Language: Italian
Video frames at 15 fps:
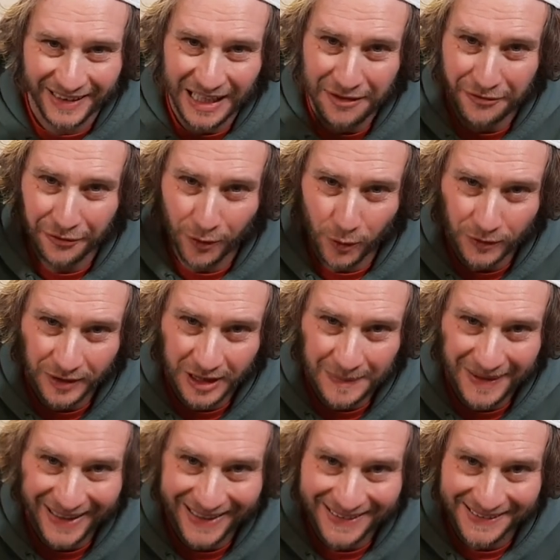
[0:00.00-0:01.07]
dei fondi di
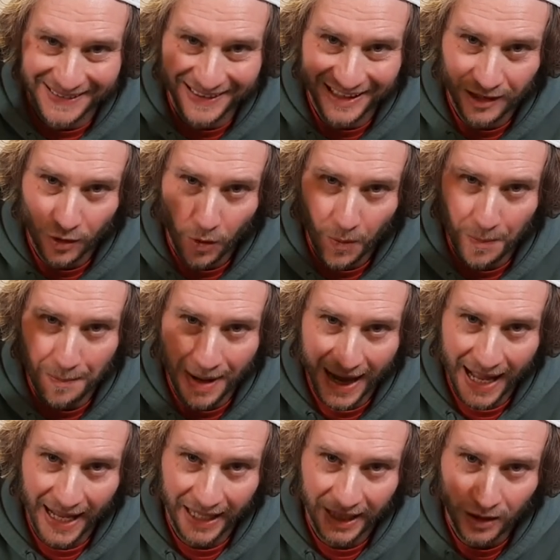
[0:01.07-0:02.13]
magazzino
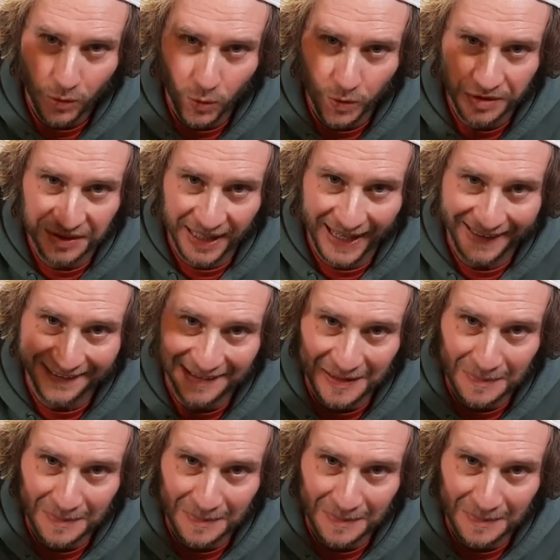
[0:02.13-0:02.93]
mai usati,